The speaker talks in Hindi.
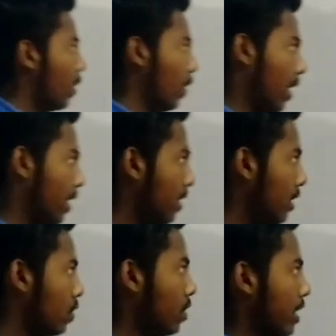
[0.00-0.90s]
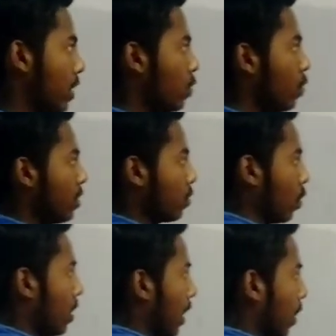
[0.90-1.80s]
क्या होगा देखिए रूट
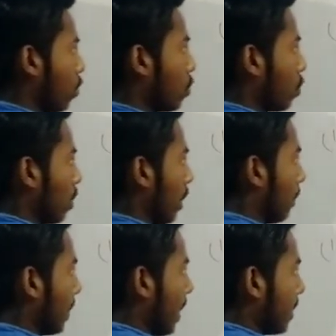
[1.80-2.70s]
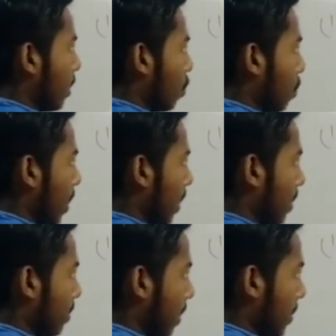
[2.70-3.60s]
सोलह रूट सोलह हम बताए थे रूट वाला
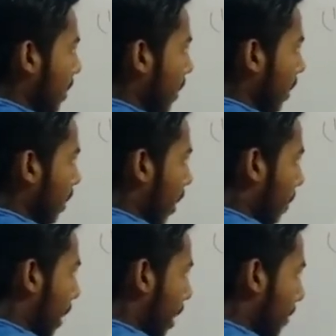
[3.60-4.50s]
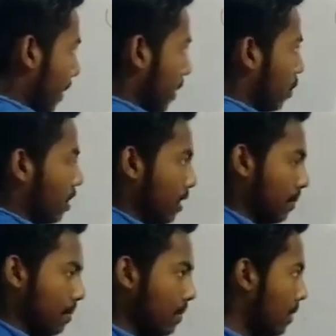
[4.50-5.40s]
अगर सेम रहे अब भाग में रहे तो
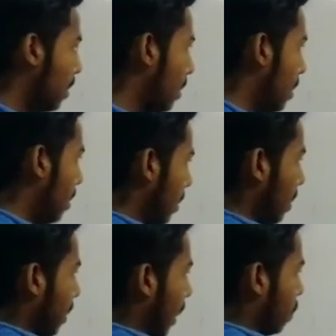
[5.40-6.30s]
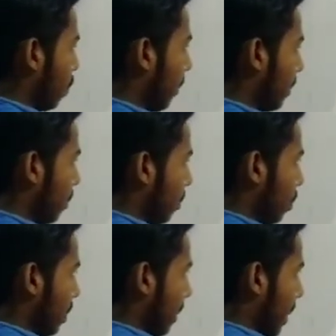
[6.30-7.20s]
खत्म अब दो भाग
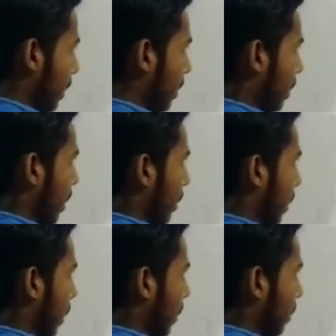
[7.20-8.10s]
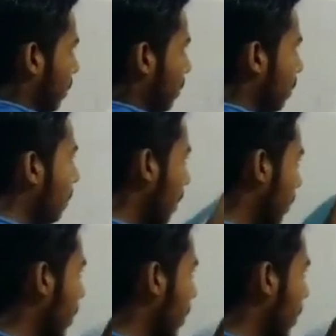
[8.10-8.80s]
दोष लगाएंगे कितना आता है आठ मतलब